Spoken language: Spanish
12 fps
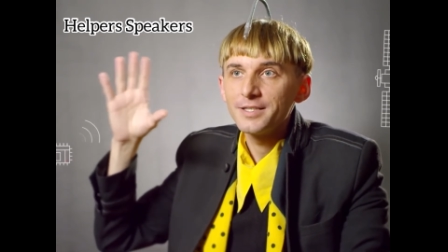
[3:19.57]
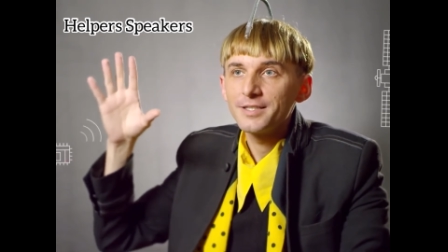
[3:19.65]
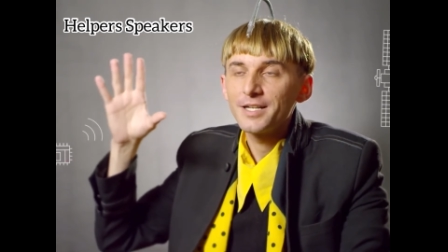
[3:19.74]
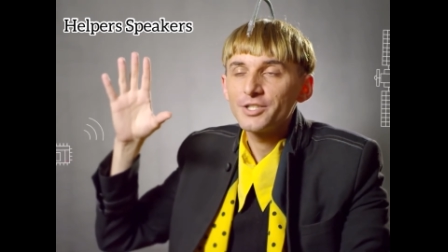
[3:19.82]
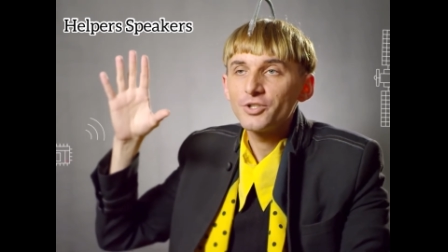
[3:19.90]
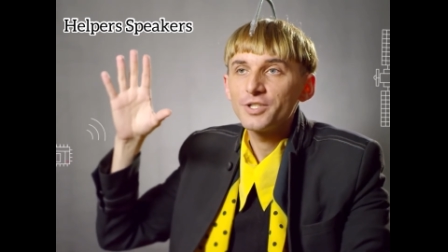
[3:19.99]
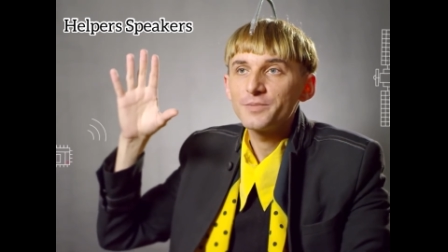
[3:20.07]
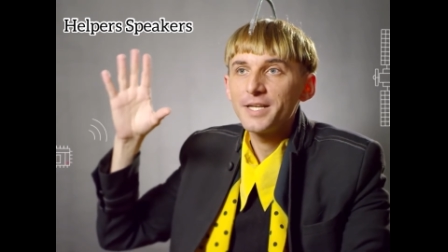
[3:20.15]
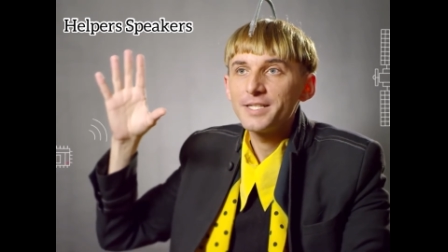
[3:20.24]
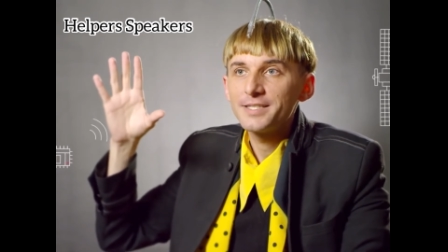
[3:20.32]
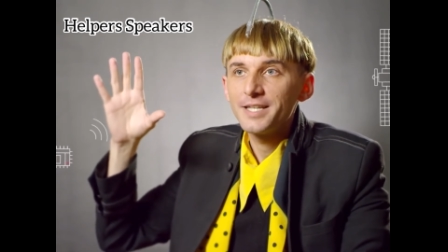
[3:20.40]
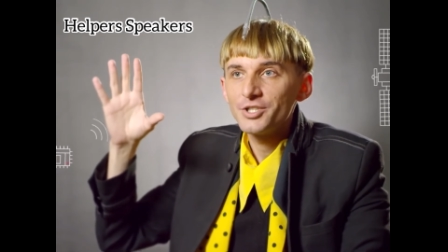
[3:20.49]
International
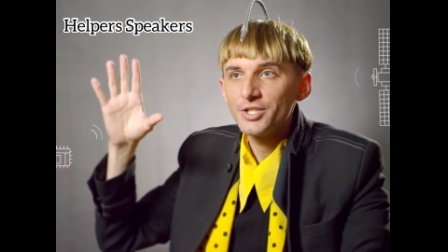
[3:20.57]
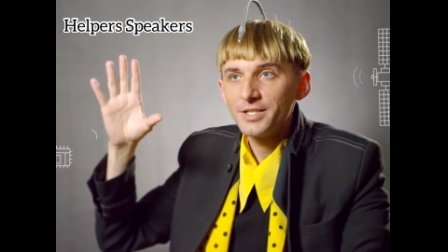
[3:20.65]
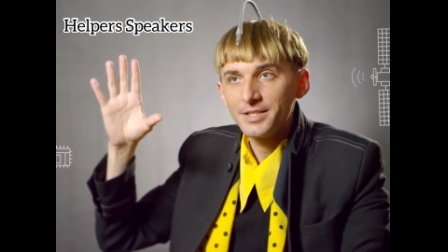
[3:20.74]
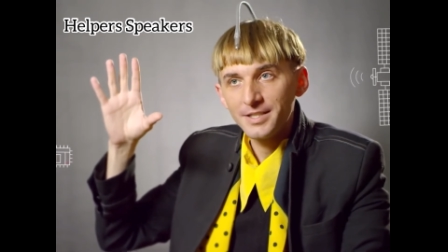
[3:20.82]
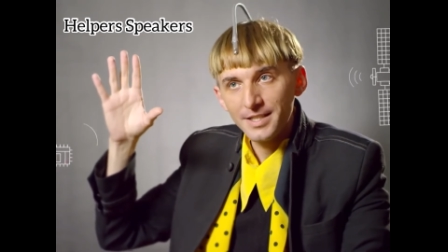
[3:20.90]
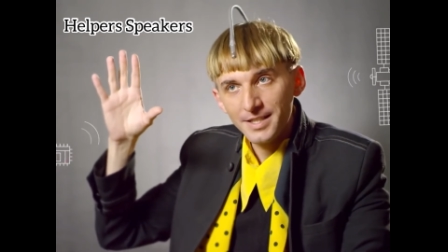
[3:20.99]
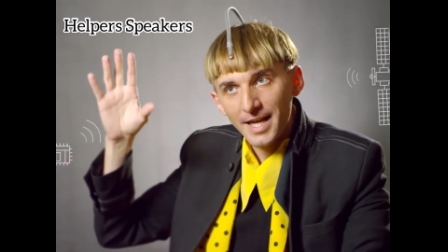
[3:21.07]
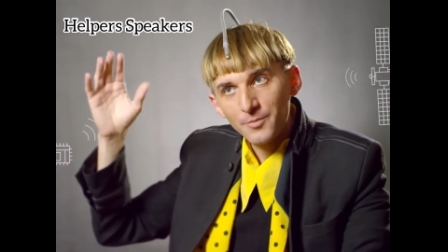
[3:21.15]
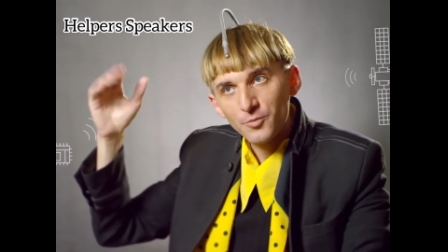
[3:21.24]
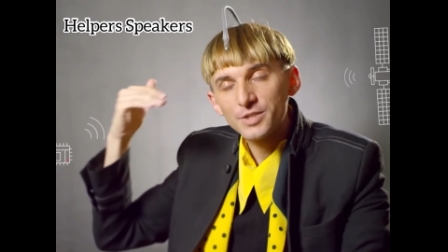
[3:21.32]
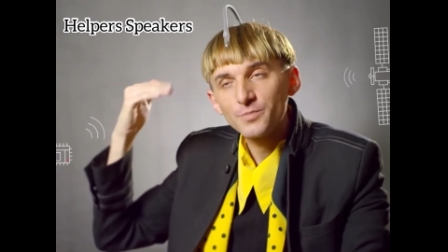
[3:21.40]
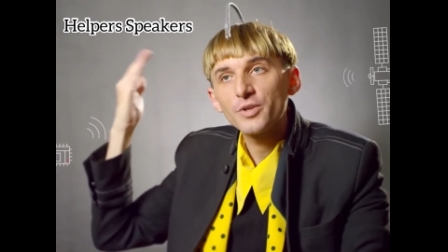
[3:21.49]
Space Station y de
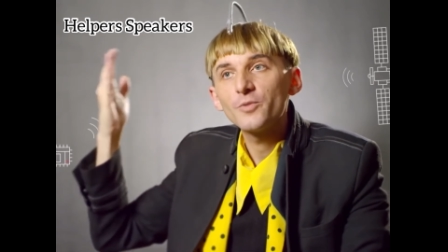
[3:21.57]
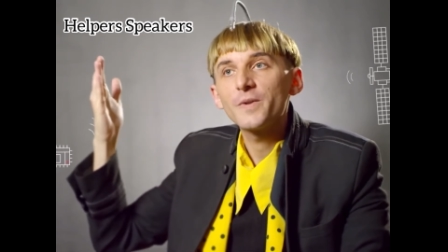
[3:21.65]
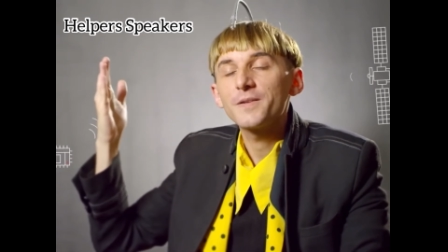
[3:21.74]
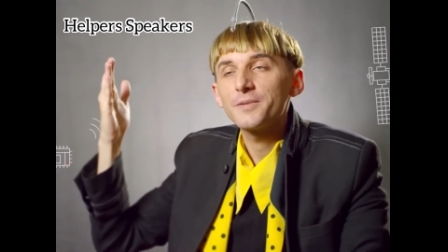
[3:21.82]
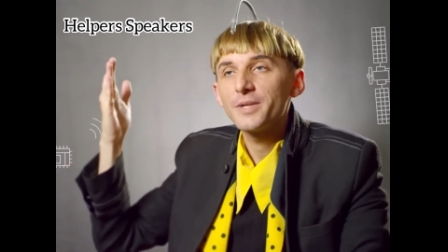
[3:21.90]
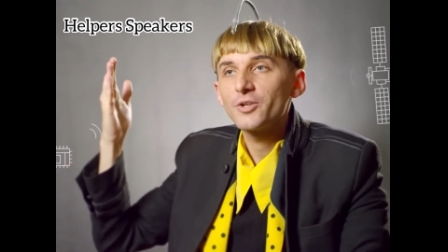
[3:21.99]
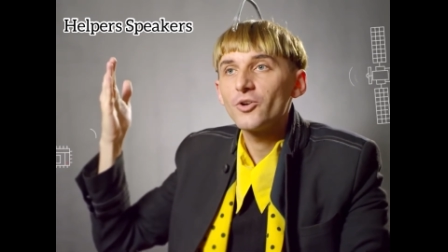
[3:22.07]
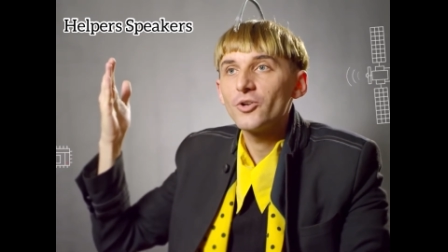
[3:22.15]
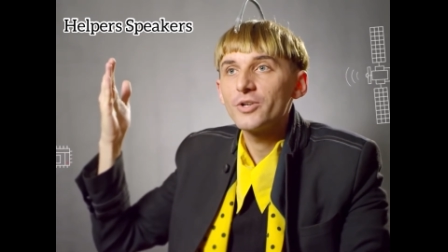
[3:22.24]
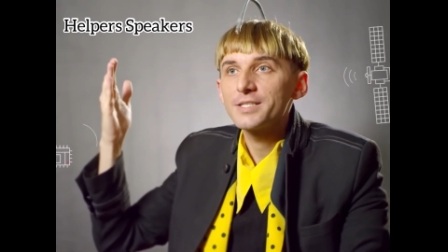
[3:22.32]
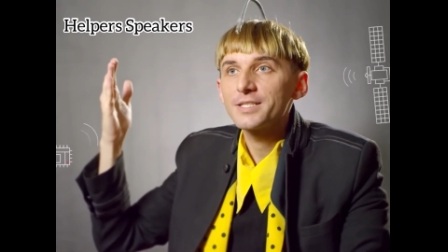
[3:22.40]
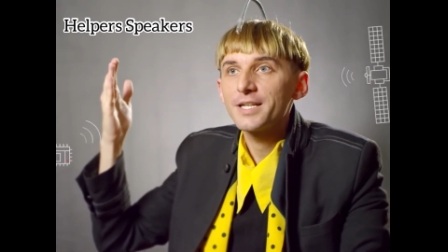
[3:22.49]
ahí pues puedo percibir
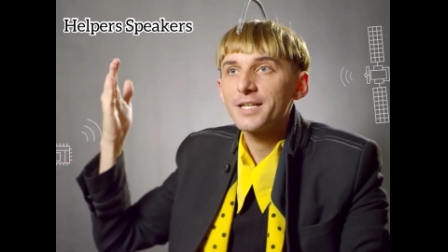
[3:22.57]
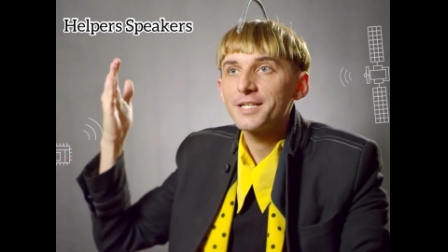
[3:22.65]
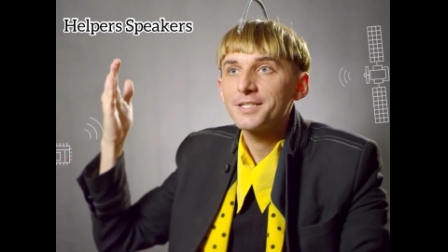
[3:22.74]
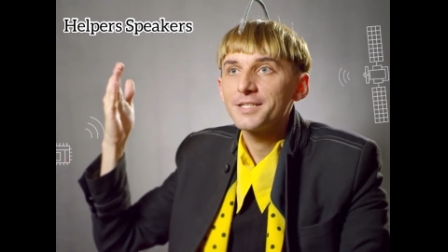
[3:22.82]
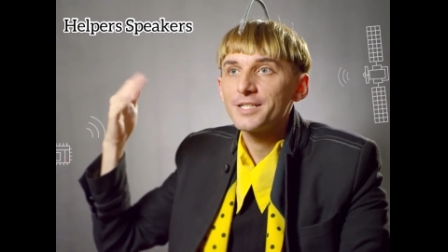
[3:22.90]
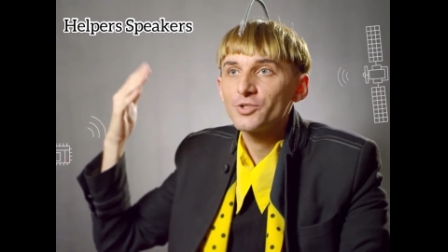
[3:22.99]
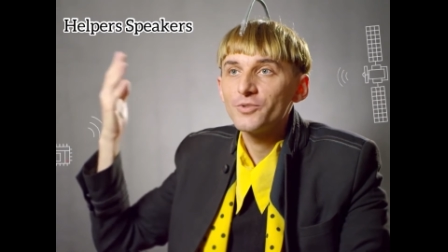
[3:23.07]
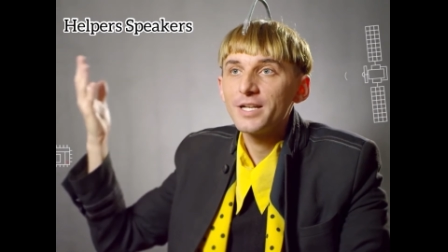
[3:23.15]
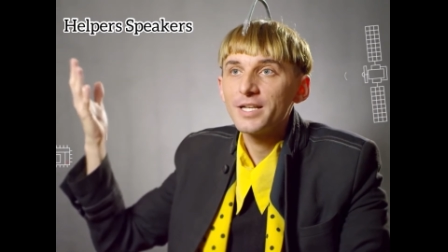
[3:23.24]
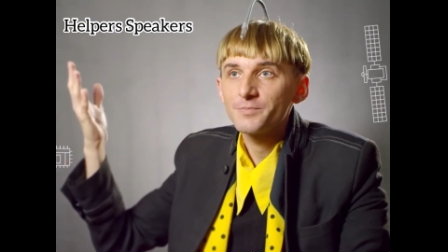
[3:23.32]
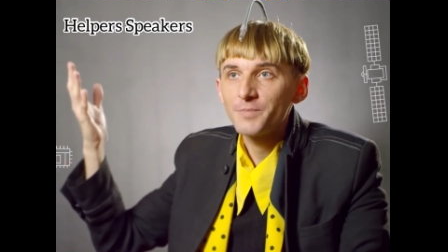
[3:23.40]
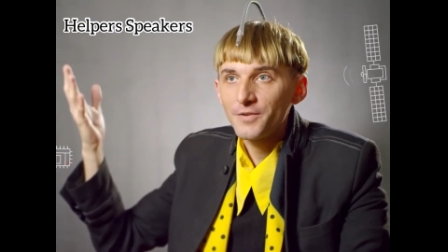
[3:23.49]
colores que, que son
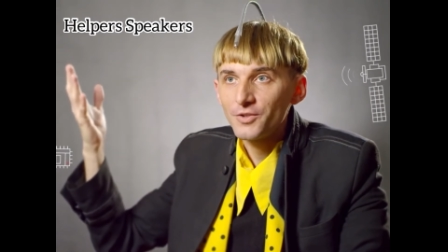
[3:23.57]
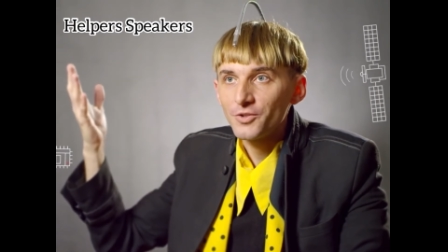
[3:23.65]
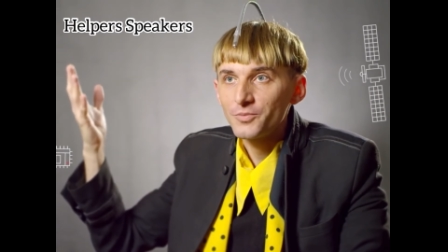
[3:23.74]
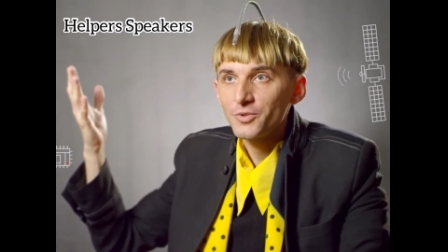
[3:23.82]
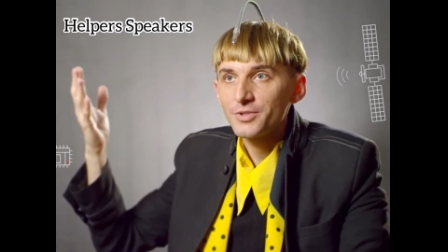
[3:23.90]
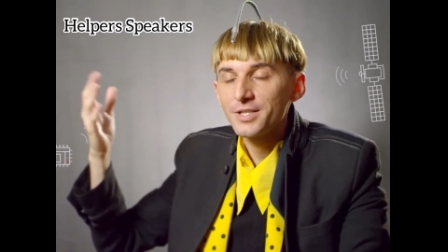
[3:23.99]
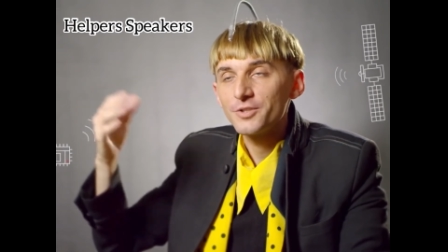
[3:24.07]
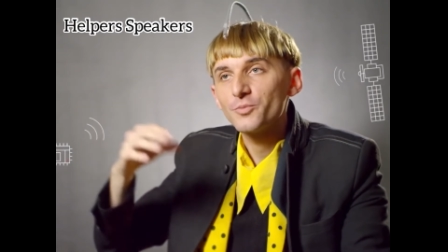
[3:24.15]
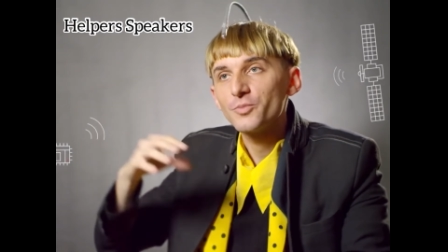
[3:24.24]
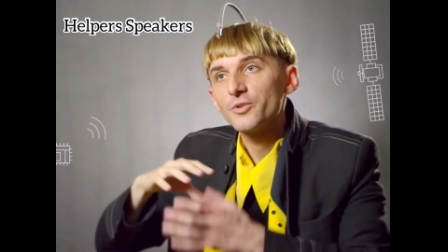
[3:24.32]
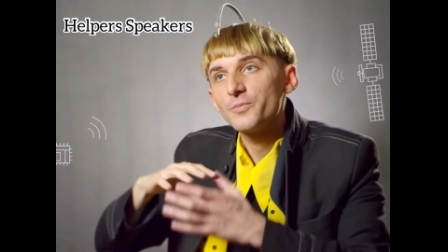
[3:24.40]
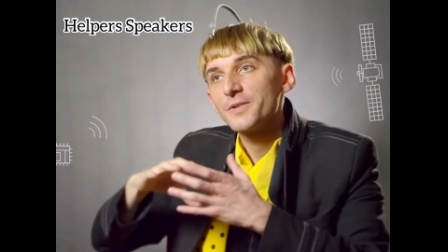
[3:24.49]
del espacio, por lo
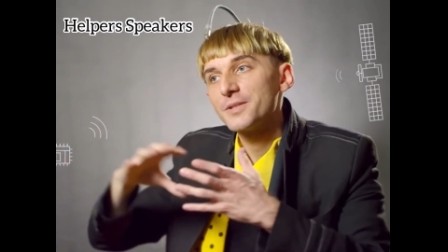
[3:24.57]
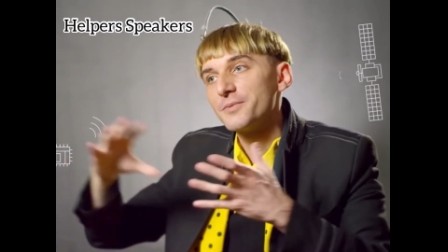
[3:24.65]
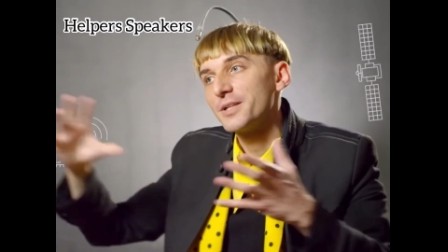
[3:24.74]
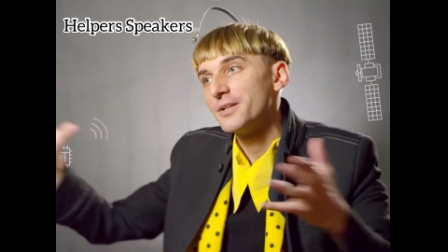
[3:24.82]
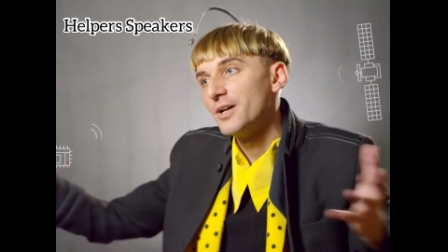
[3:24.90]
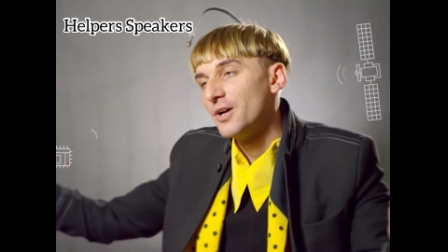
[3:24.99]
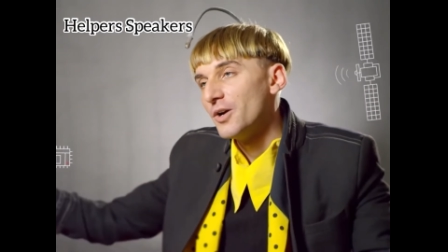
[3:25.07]
tanto puedo percibir